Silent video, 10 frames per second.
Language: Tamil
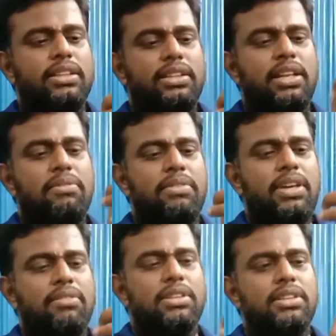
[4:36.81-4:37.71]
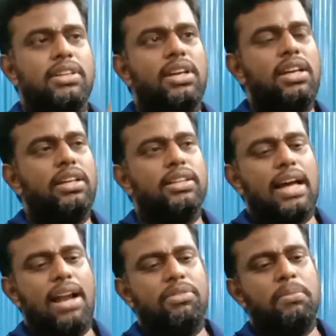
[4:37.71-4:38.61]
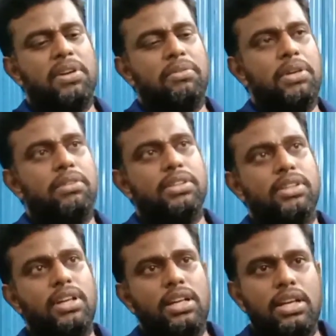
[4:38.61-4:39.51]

இந்த வி வந்து இந்த ஆல்ஃபபெட் வி வந்து